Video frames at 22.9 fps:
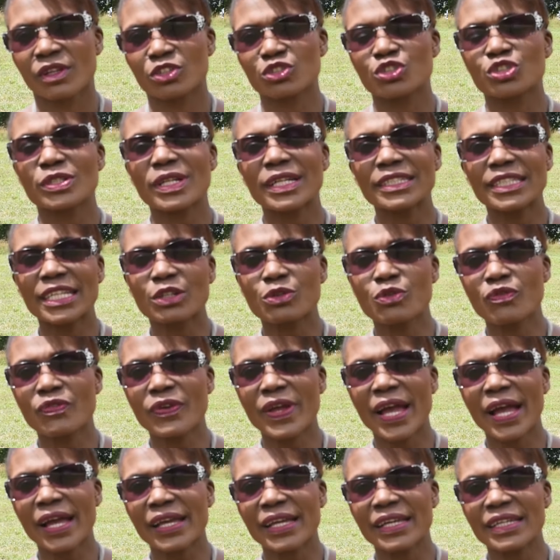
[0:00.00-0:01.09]
je l'ai
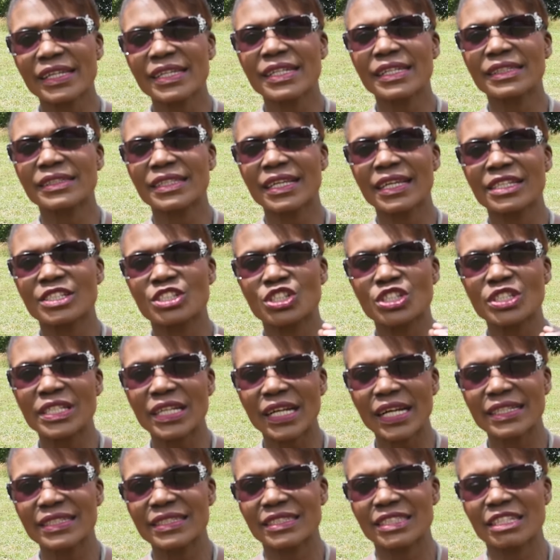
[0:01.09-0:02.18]
découvert, il était
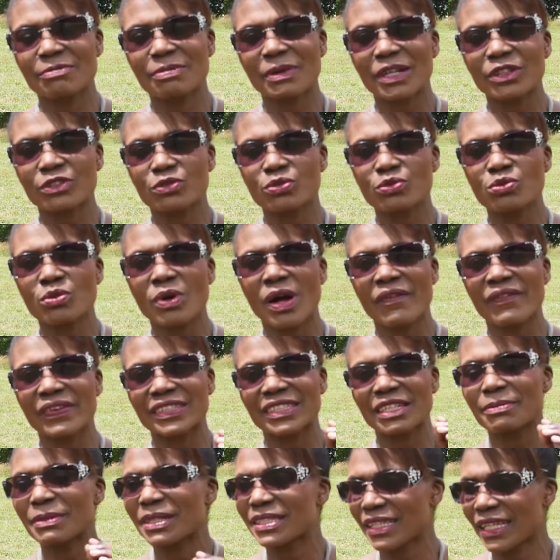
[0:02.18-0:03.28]
généralisé partout avec
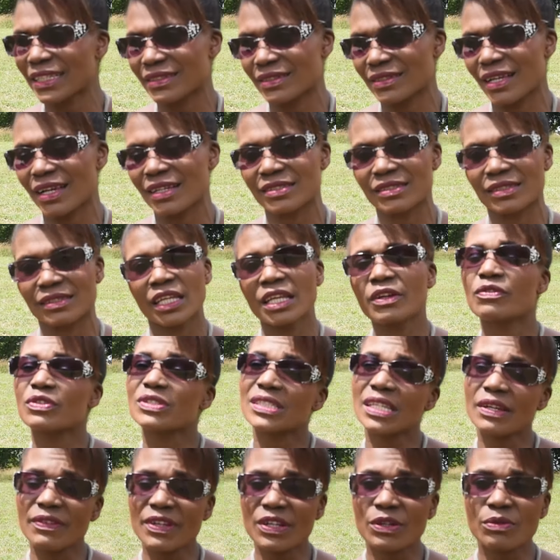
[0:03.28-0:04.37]
des métastases. Et vous
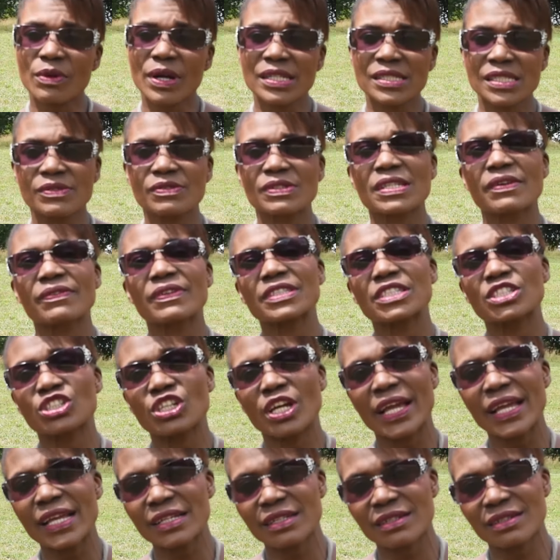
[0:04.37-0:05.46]
savez quoi Si vous avez déjà
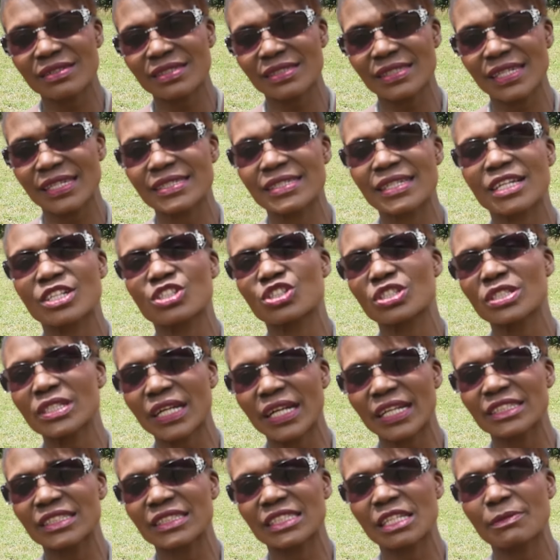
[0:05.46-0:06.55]
un cancer qui est
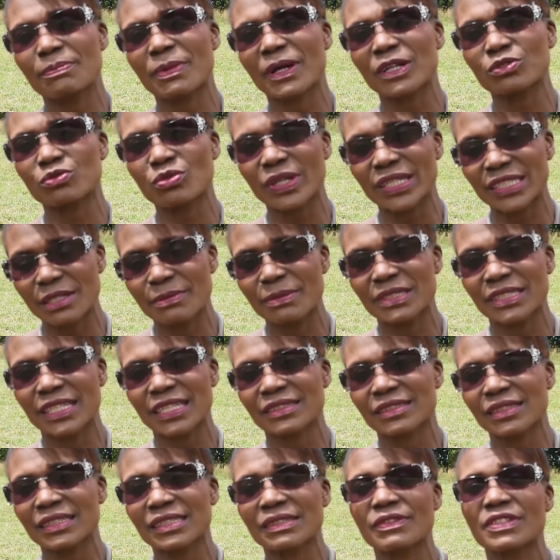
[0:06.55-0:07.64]
généralisé partout avec des
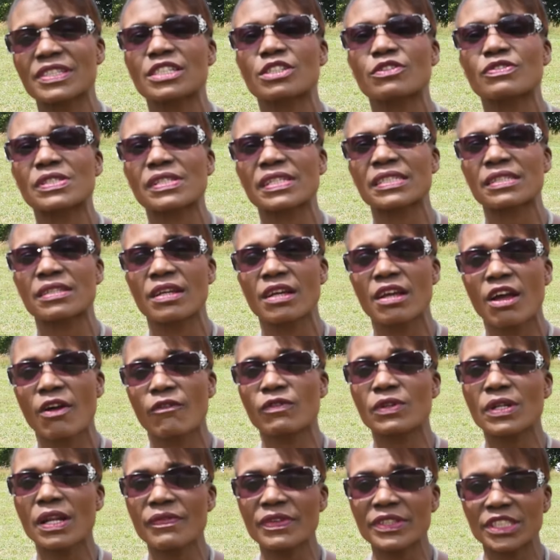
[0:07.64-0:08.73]
métastases, ça veut dire que
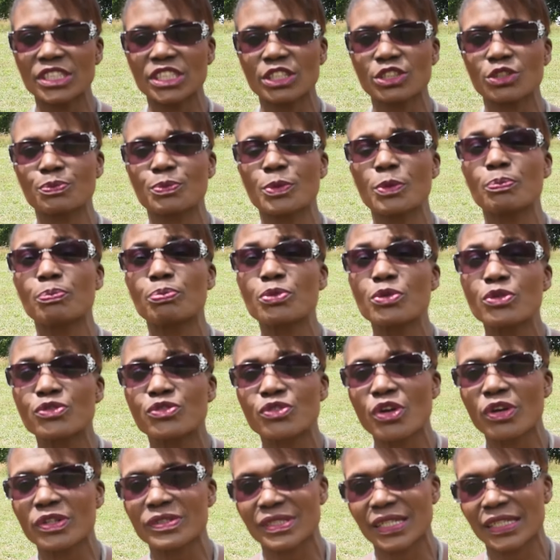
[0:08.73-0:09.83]
vous l'avez déjà depuis
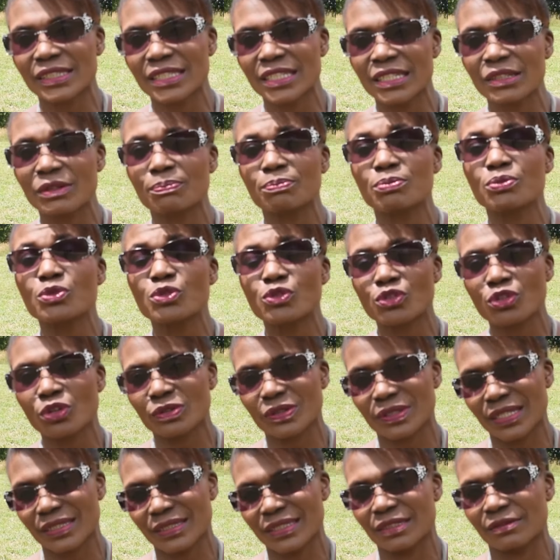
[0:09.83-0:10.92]
plusieurs années,
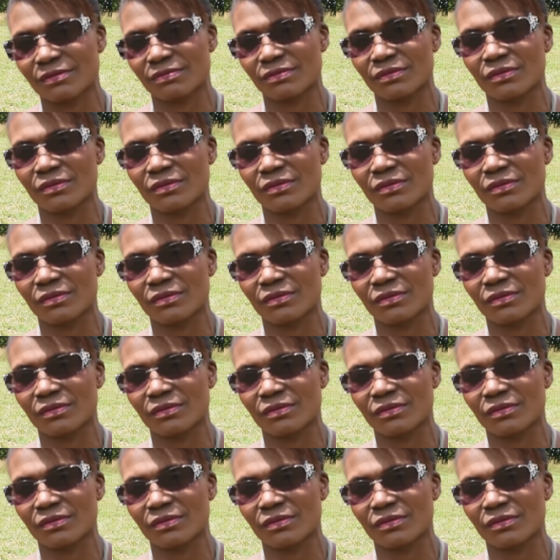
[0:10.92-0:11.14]
plusieurs années.